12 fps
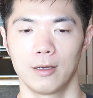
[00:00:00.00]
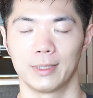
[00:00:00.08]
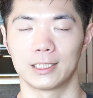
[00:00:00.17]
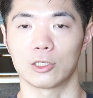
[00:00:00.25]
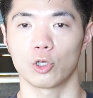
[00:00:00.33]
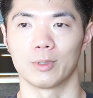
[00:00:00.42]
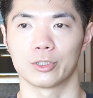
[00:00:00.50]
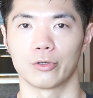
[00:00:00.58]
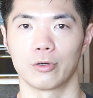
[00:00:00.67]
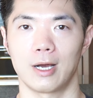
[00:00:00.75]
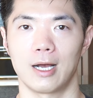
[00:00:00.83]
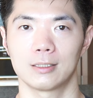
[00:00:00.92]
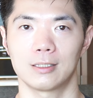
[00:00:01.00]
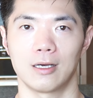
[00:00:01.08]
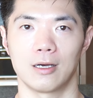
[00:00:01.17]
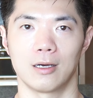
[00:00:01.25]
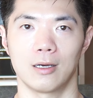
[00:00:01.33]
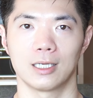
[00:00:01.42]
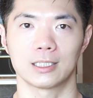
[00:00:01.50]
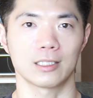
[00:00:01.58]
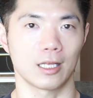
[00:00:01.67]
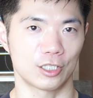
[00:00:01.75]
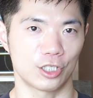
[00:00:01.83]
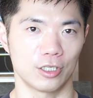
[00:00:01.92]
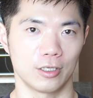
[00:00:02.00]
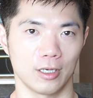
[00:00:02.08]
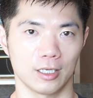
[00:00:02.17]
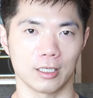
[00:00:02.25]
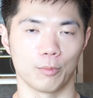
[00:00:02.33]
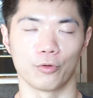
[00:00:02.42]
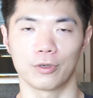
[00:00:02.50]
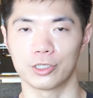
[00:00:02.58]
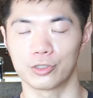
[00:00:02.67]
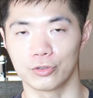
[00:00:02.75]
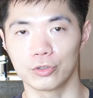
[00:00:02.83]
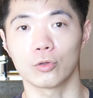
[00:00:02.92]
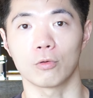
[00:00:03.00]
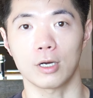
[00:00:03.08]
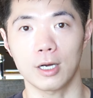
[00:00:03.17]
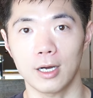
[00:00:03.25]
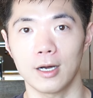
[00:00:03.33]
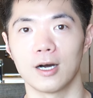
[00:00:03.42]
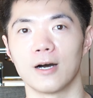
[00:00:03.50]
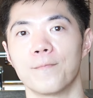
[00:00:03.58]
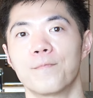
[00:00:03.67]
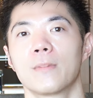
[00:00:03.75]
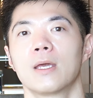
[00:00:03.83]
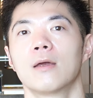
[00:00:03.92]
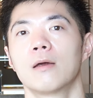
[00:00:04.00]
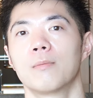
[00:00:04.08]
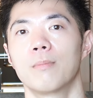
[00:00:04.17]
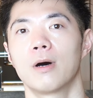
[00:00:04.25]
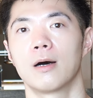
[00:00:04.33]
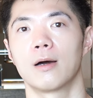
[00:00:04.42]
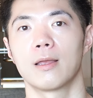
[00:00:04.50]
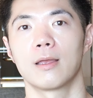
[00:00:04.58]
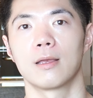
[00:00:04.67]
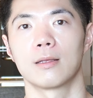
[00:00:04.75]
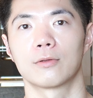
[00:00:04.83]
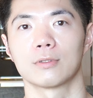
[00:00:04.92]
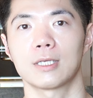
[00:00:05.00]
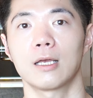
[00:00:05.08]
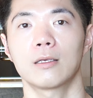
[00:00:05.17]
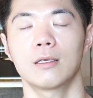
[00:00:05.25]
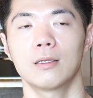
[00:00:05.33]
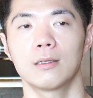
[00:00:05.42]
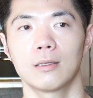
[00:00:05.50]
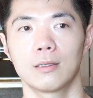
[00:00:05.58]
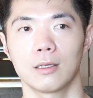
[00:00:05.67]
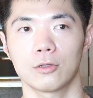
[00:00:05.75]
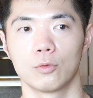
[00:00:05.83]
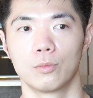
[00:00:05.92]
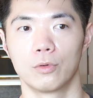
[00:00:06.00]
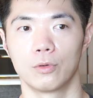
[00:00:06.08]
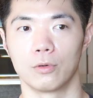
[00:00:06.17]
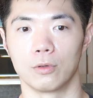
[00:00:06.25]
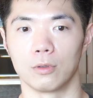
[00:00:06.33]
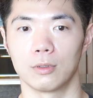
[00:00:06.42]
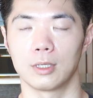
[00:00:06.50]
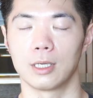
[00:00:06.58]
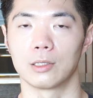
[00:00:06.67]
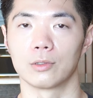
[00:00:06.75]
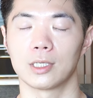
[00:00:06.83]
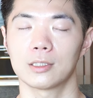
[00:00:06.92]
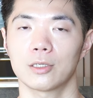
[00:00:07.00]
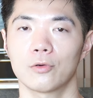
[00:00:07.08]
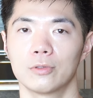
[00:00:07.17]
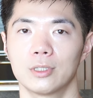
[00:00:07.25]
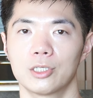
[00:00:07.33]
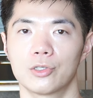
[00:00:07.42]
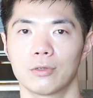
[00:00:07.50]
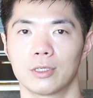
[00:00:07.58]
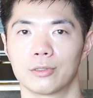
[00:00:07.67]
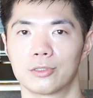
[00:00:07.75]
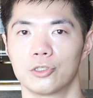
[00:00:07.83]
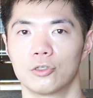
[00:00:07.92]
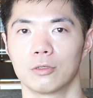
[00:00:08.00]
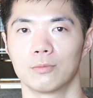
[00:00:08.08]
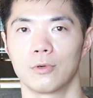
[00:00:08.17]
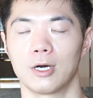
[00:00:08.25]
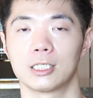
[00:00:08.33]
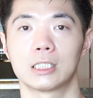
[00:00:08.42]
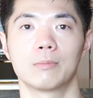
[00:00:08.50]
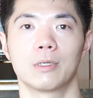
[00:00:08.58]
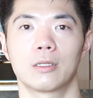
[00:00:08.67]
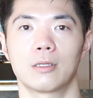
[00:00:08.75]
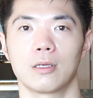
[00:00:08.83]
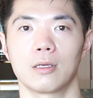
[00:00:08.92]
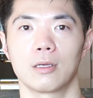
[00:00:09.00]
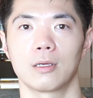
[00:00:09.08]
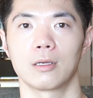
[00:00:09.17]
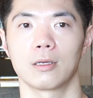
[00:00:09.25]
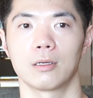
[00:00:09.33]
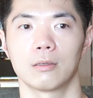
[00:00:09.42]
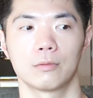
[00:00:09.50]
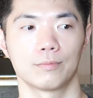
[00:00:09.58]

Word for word: ば朝立ち、朝勃起するとか、最近だともう、男性更年期障害の治療も始めて